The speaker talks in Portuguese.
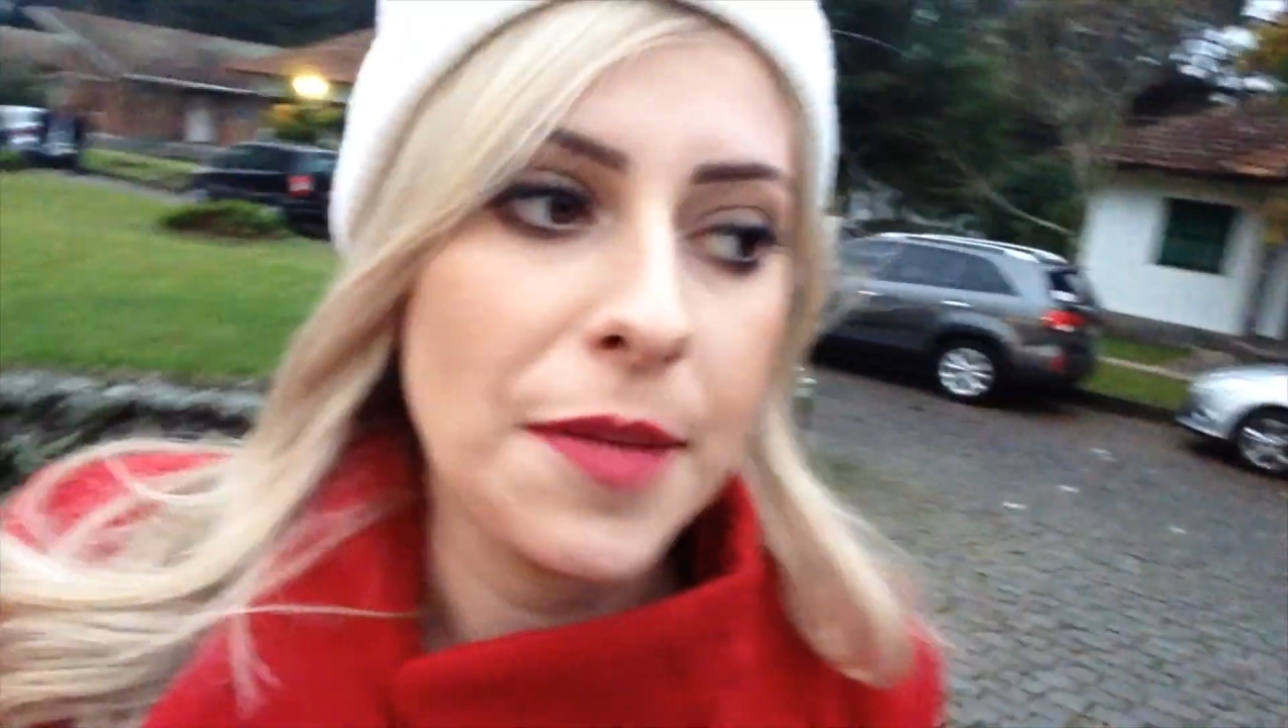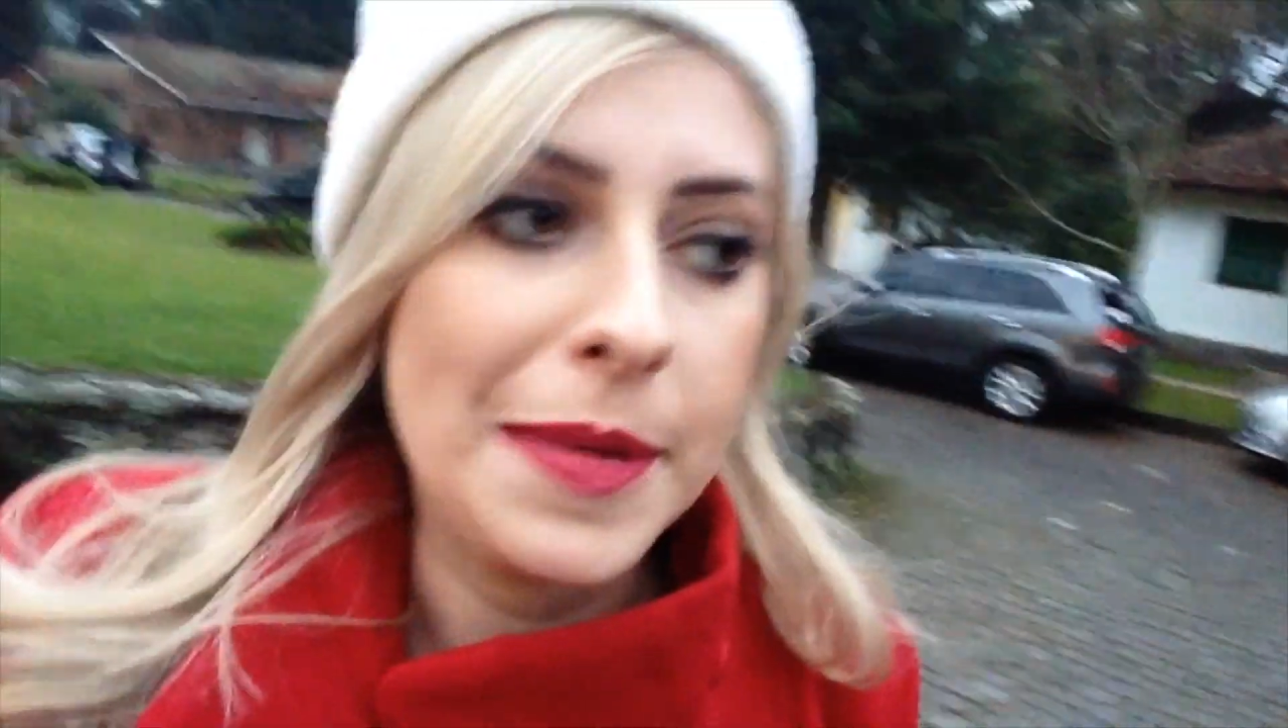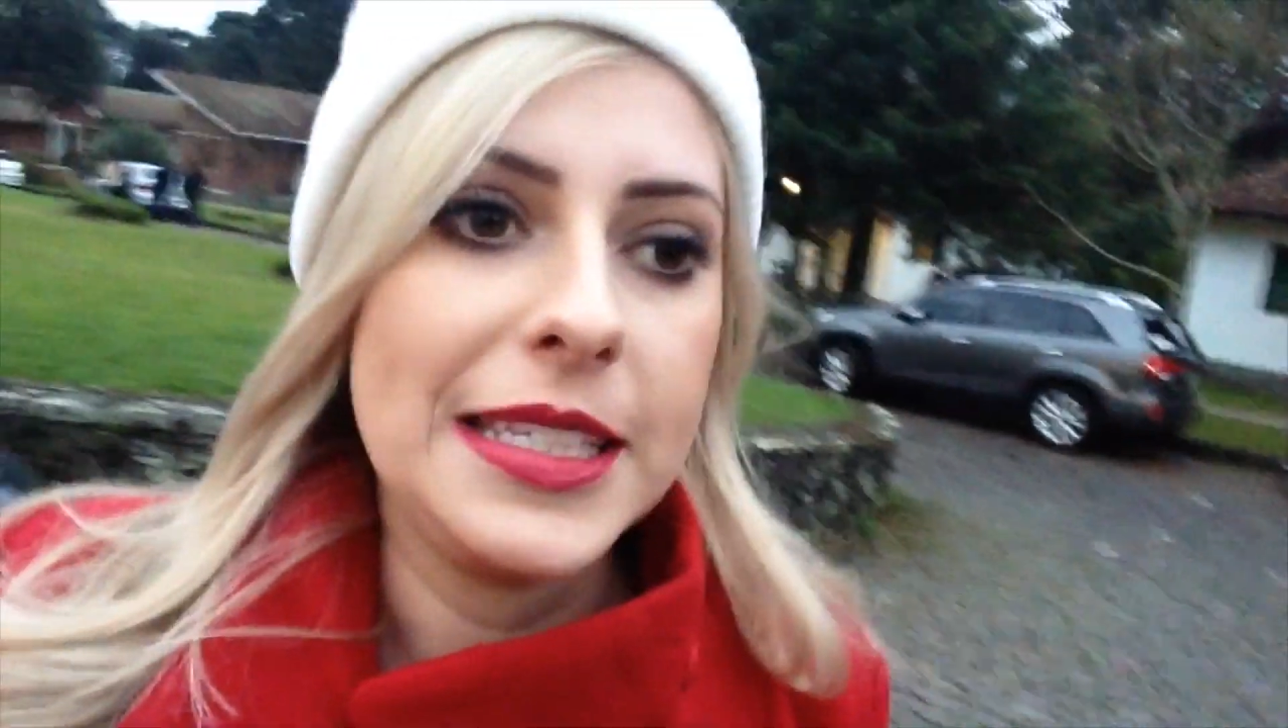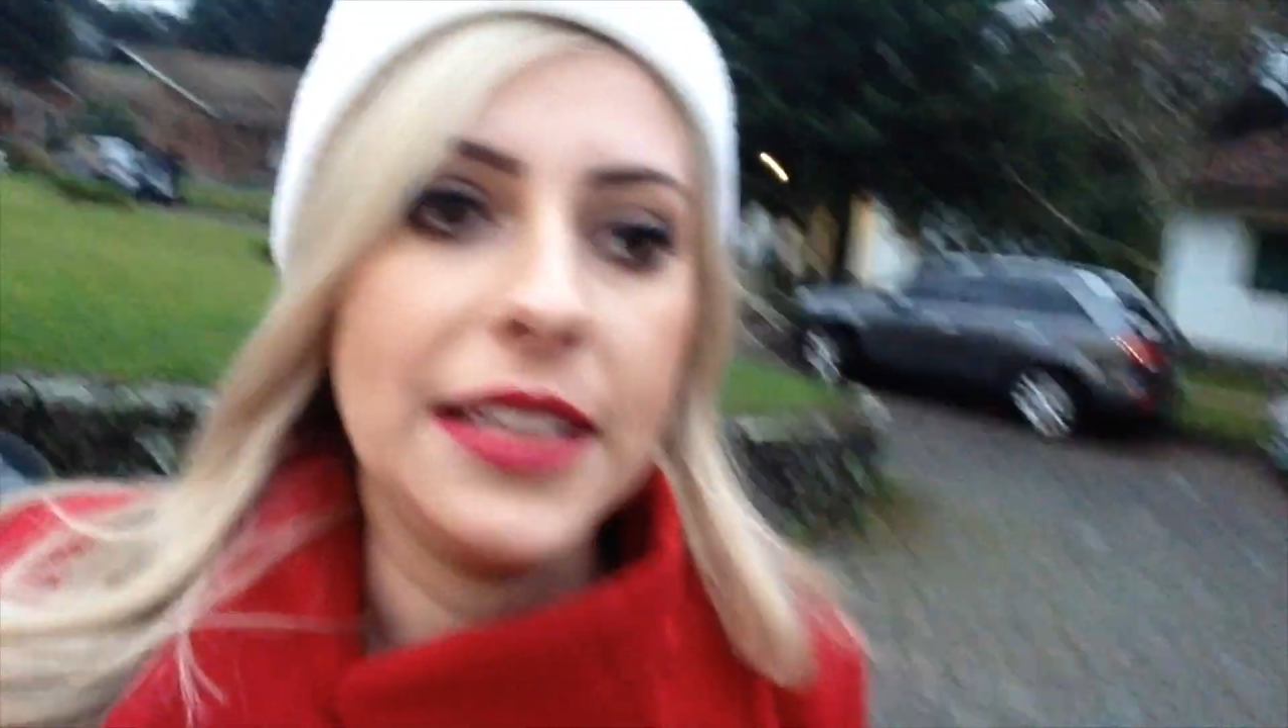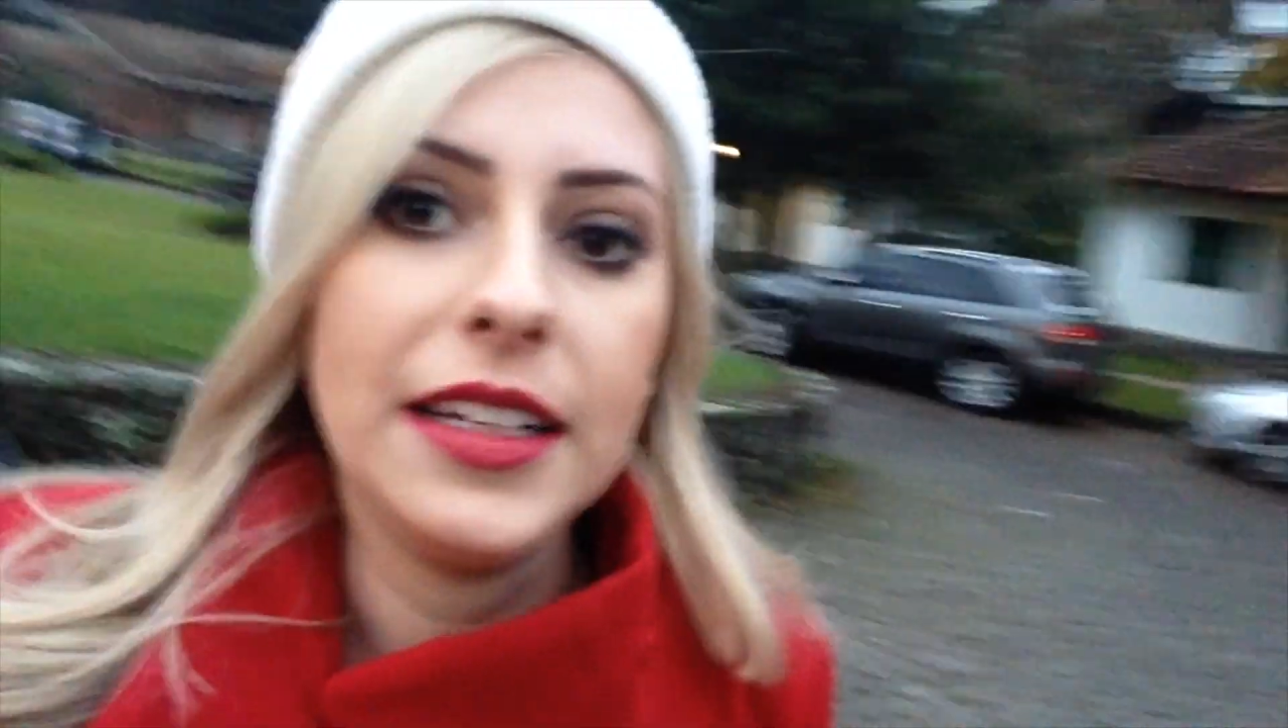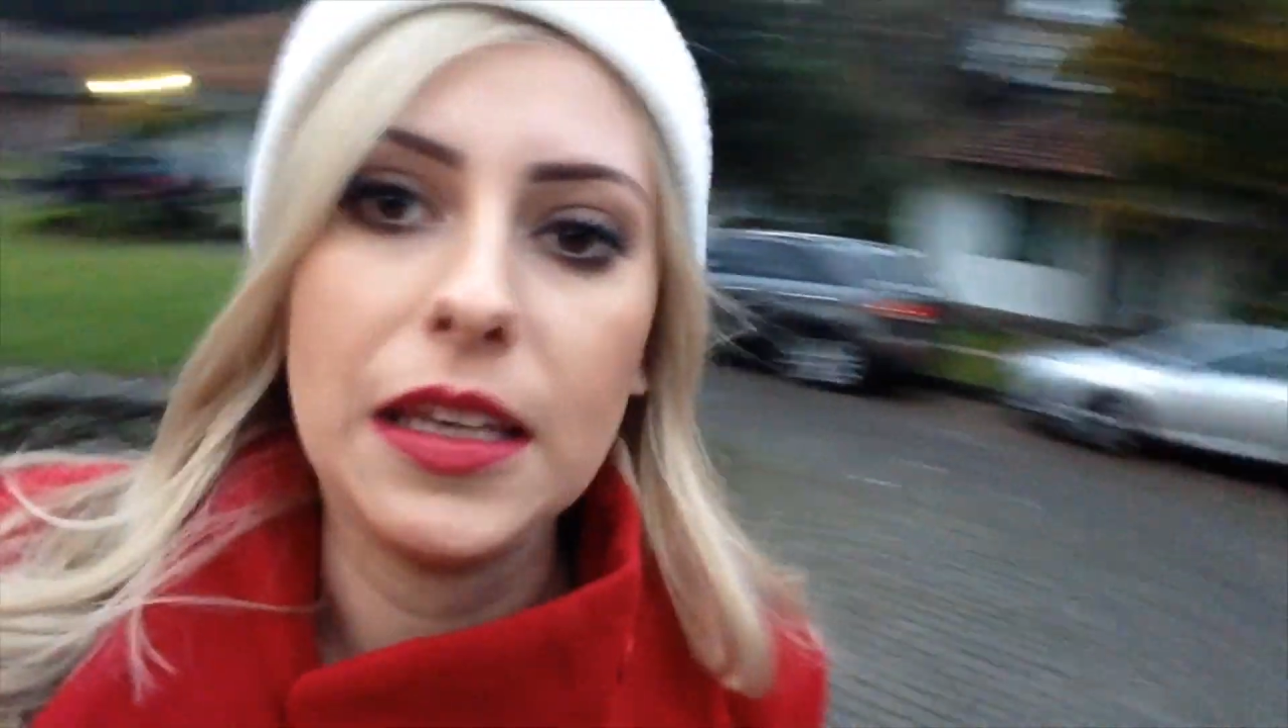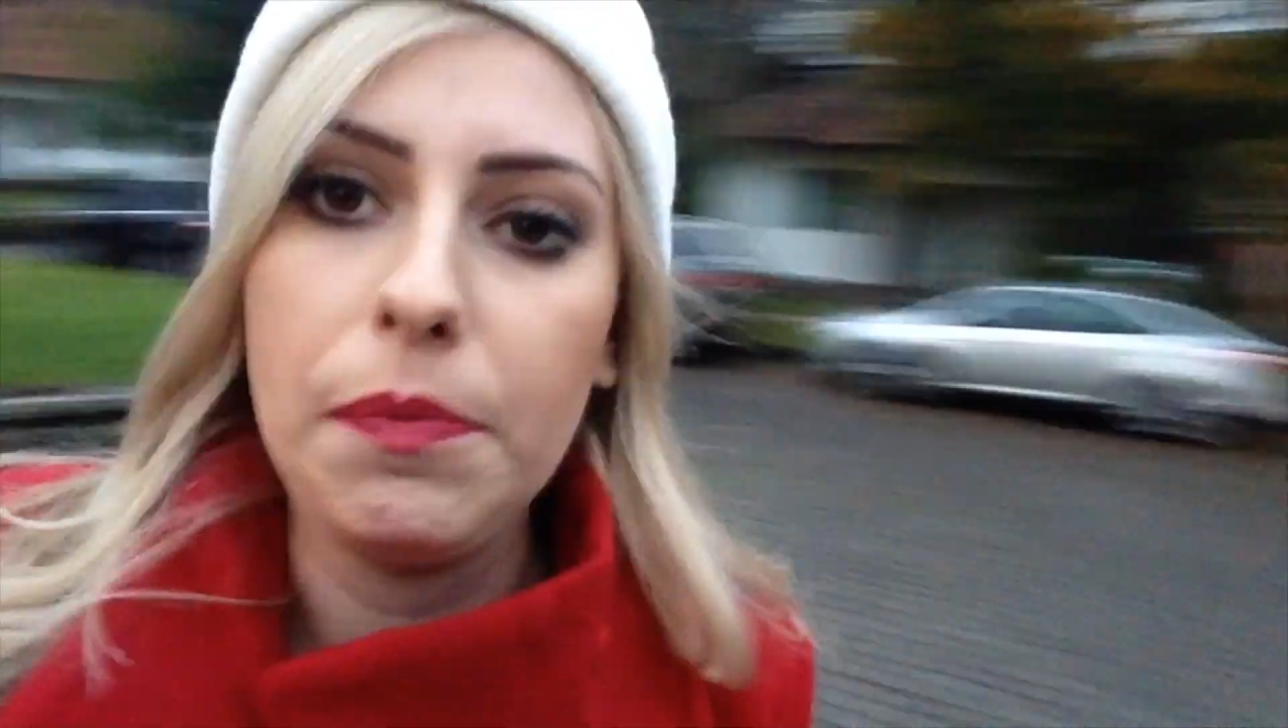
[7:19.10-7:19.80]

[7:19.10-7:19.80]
tá passeando aqui